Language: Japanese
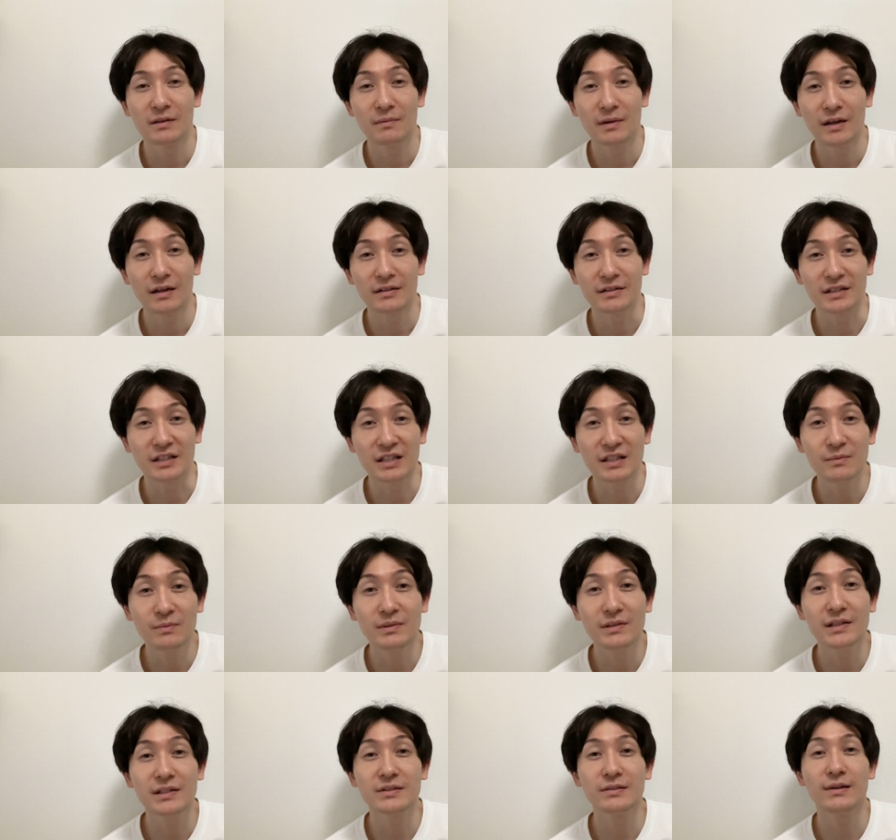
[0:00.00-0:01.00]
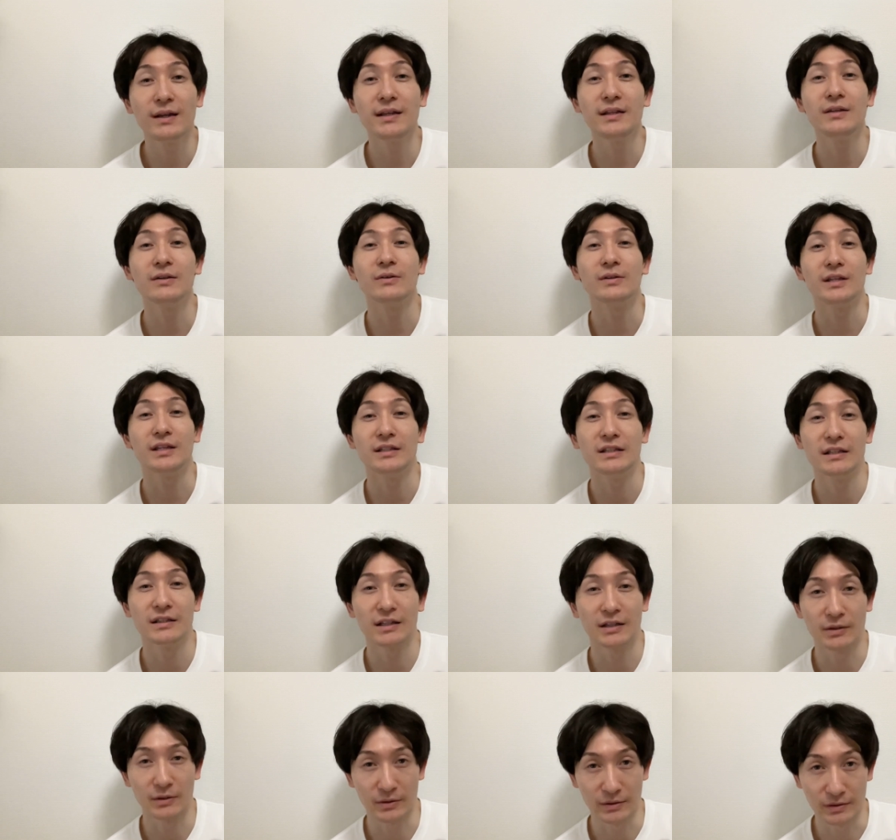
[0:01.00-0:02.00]
ま TBS レディオ聞いて
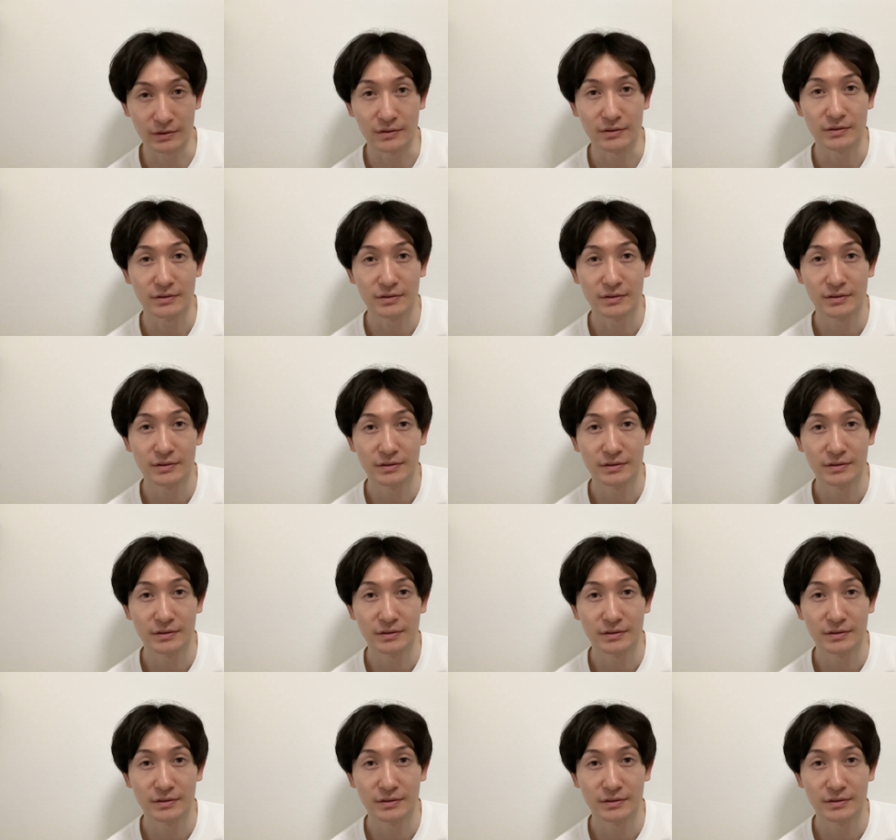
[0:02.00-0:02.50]
たのよ。